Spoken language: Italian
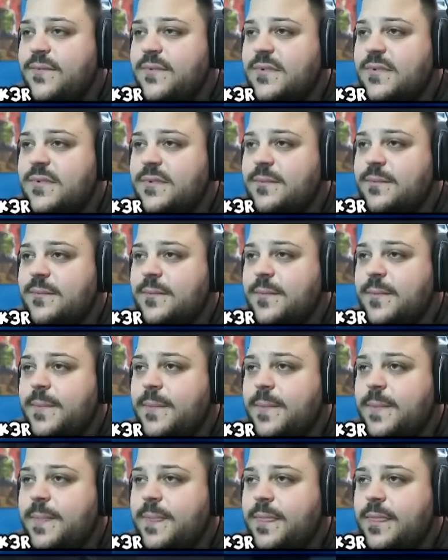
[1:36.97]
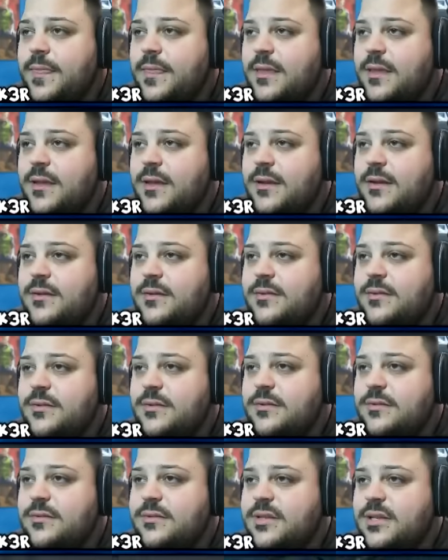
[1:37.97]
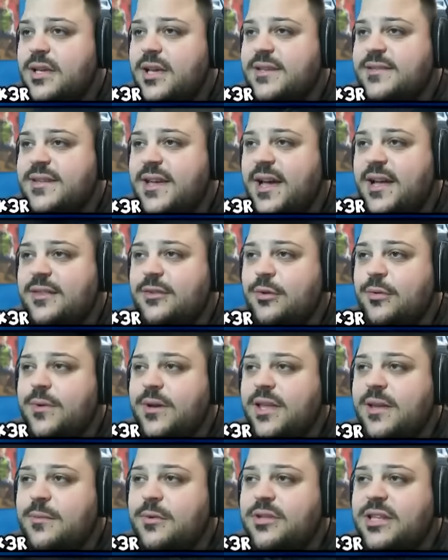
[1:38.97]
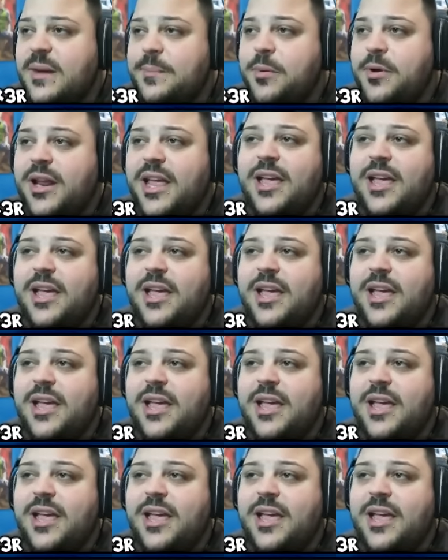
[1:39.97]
No, no, ci abbiamo problemi alla connessione, Sì, esatto, perché mo tra poco,